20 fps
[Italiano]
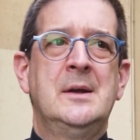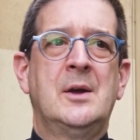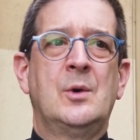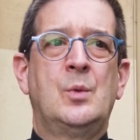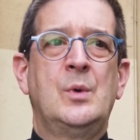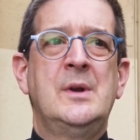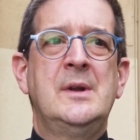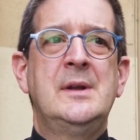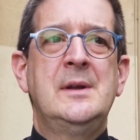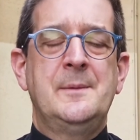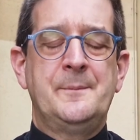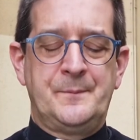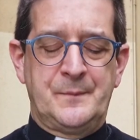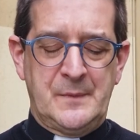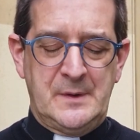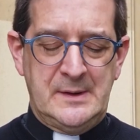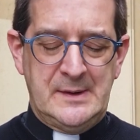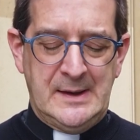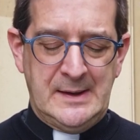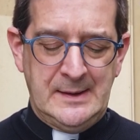e quindi
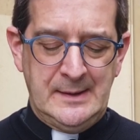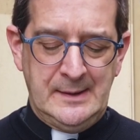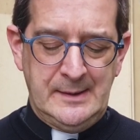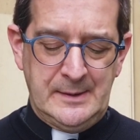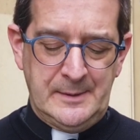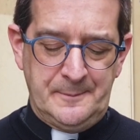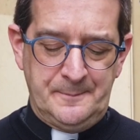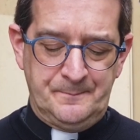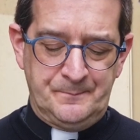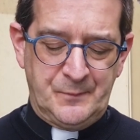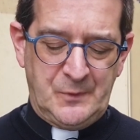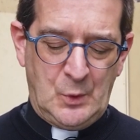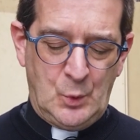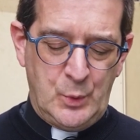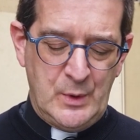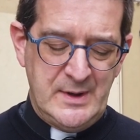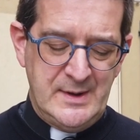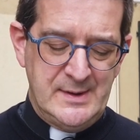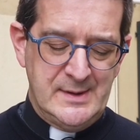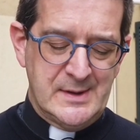dal
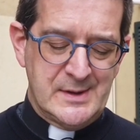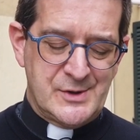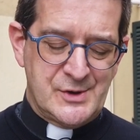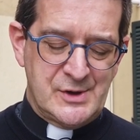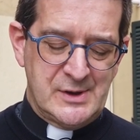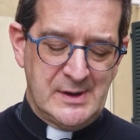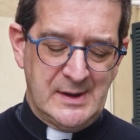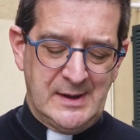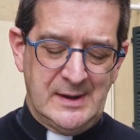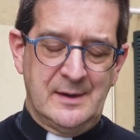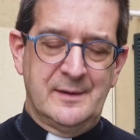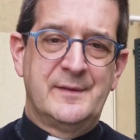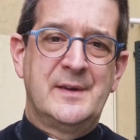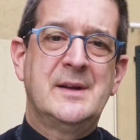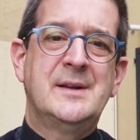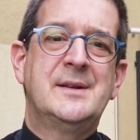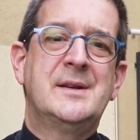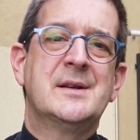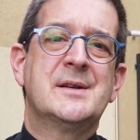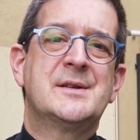15 al
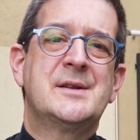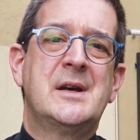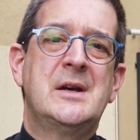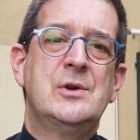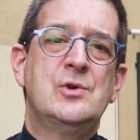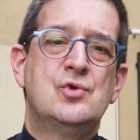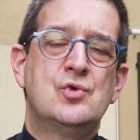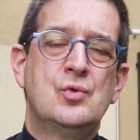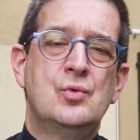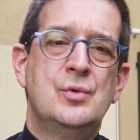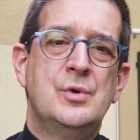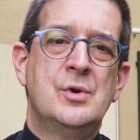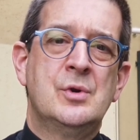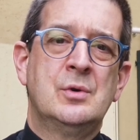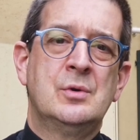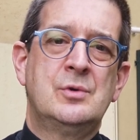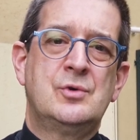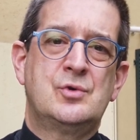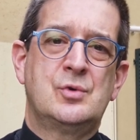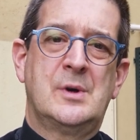26 giugno,